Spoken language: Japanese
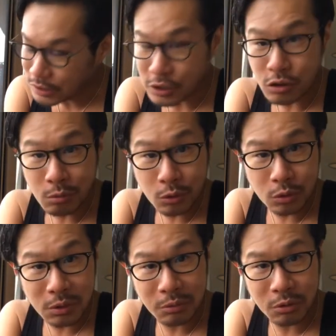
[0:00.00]
消しゴムを
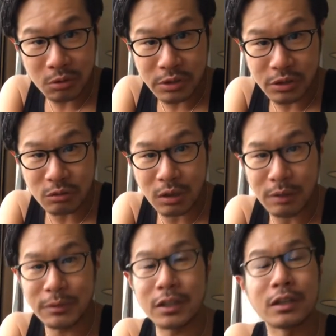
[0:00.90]
取ってもよろしいでしょう
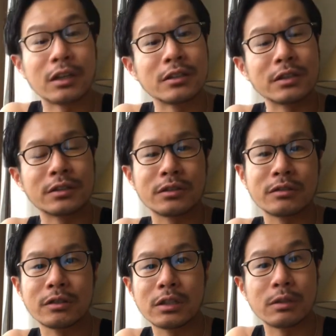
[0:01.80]
かみたいな感じで
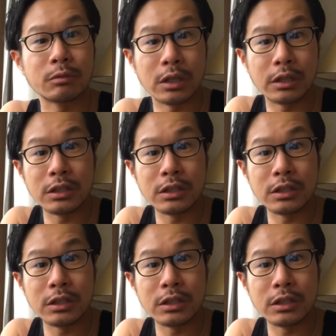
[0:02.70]
進んでってもね